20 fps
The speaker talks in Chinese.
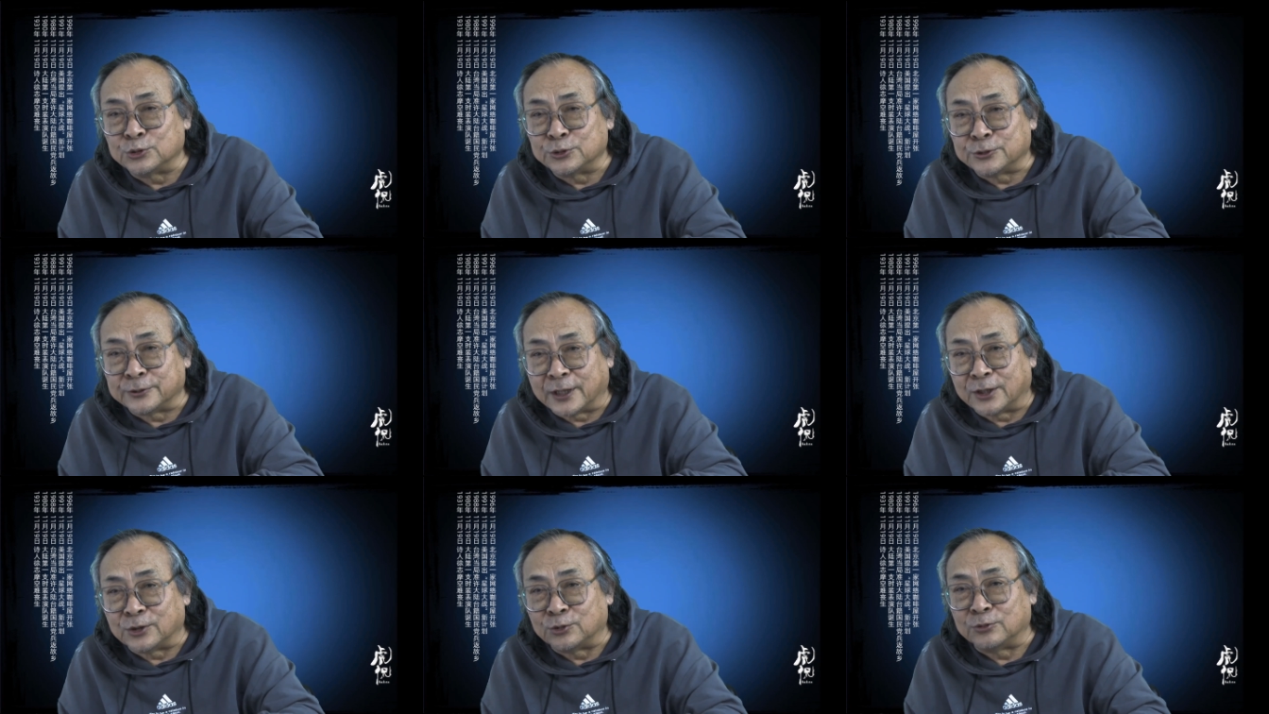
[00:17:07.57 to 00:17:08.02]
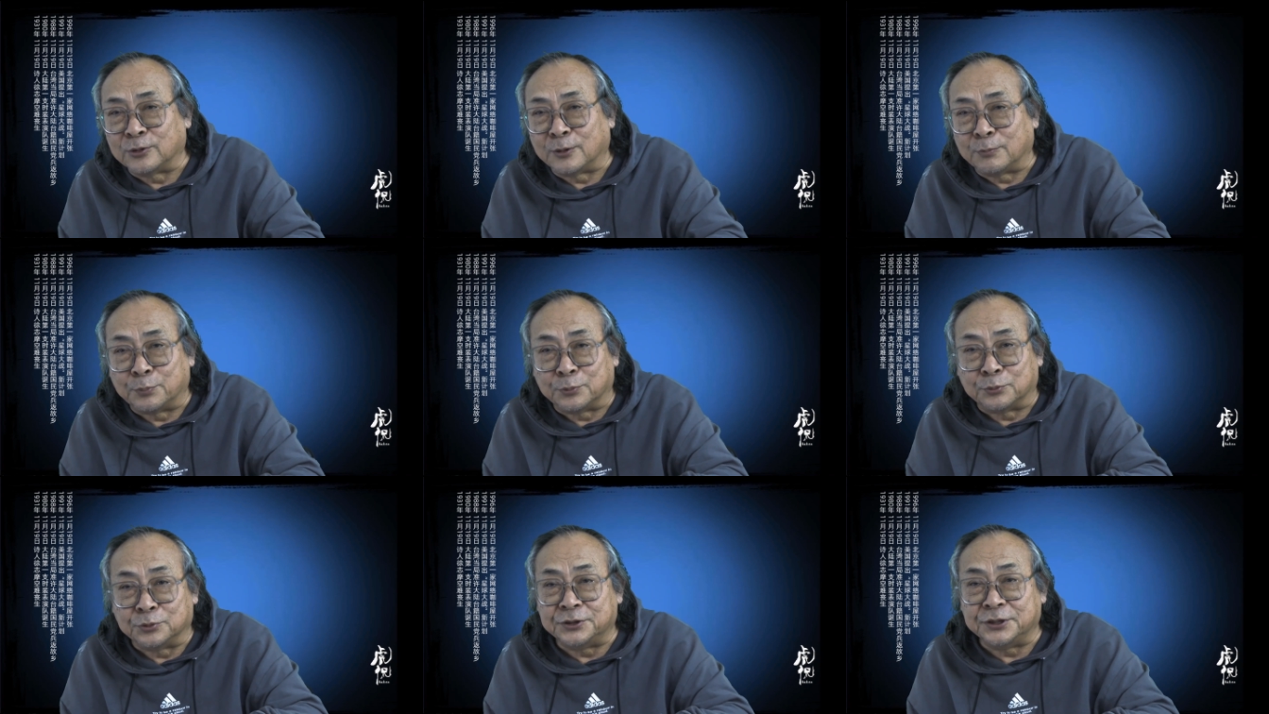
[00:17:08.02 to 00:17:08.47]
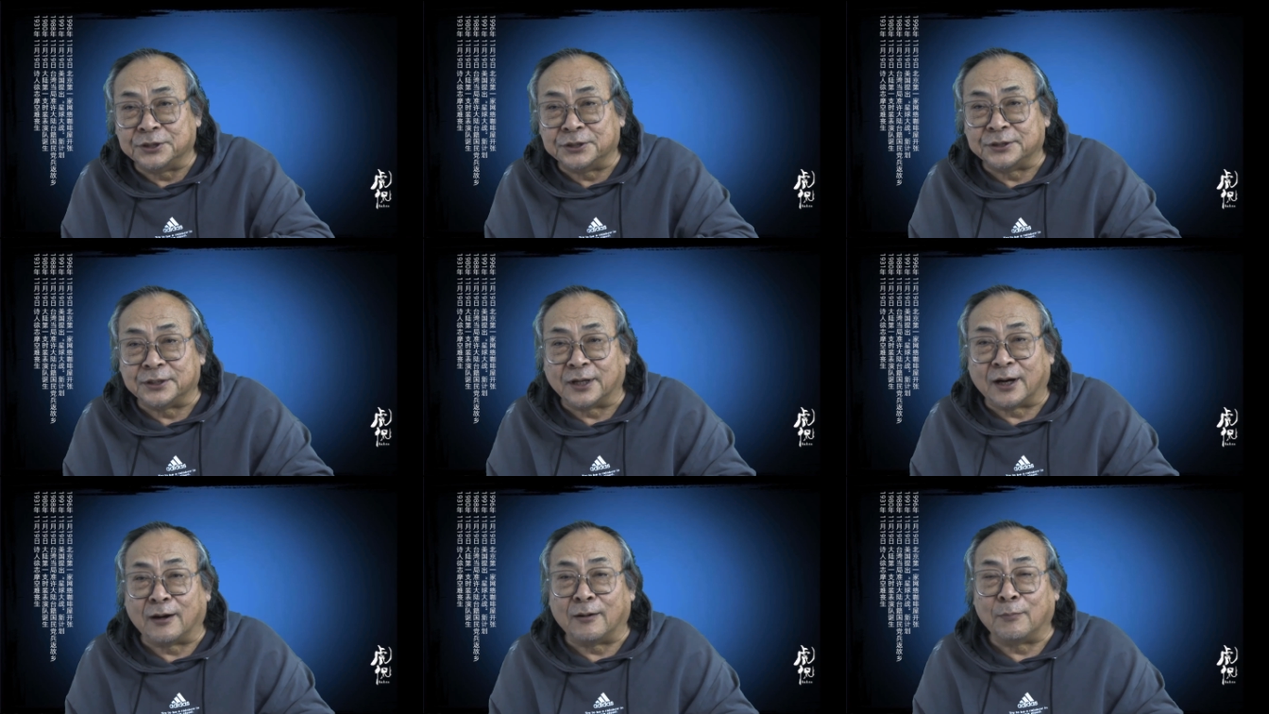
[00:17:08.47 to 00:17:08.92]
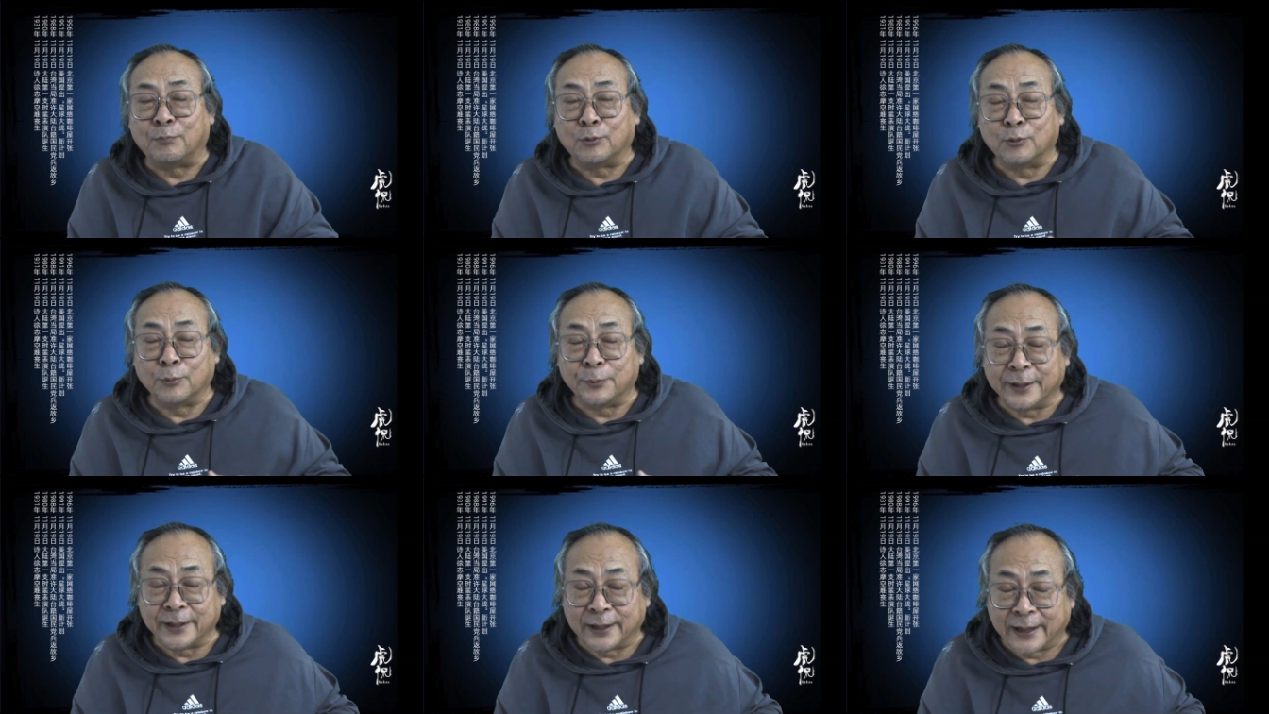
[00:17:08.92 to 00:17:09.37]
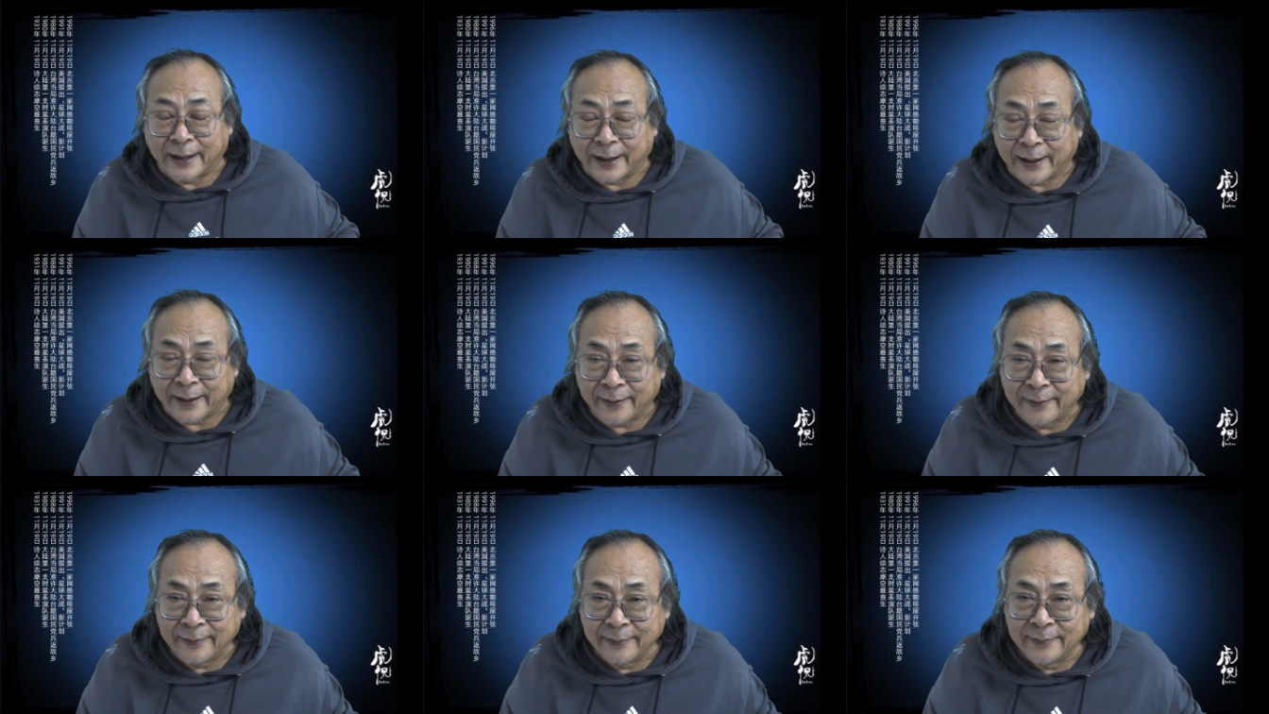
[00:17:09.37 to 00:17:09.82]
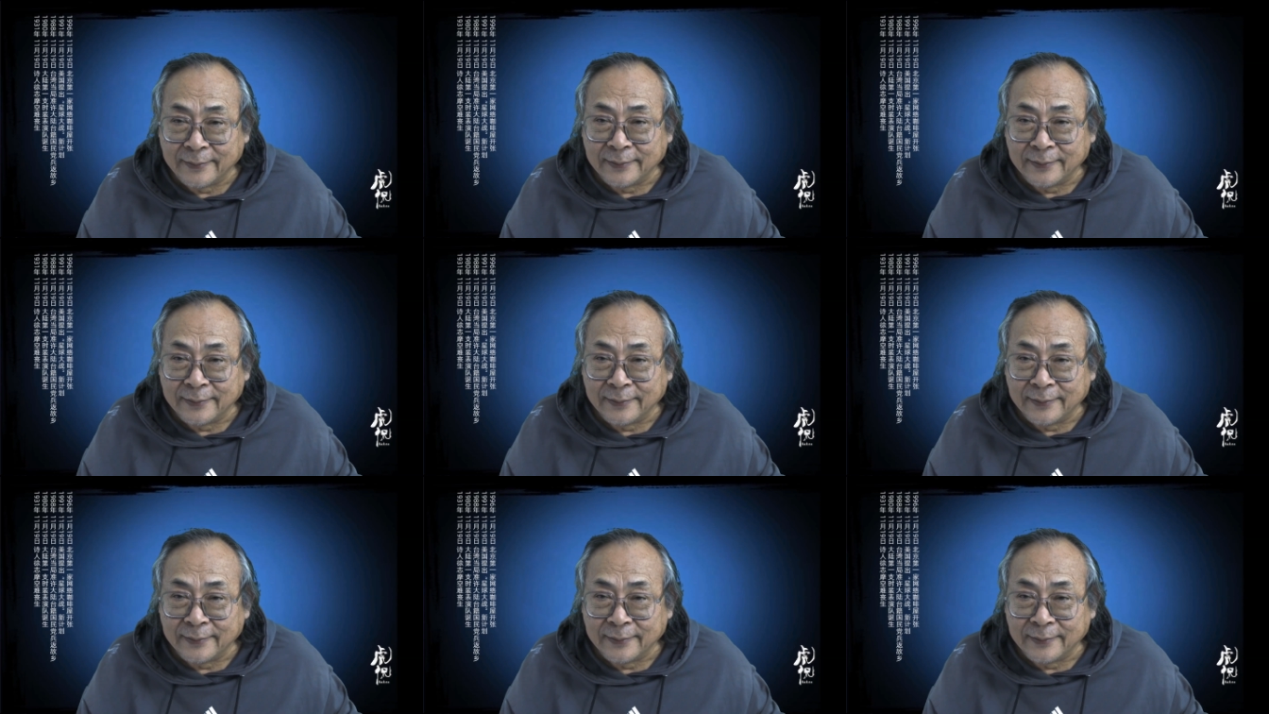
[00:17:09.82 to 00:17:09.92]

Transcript: 虽然说不计较，不必改，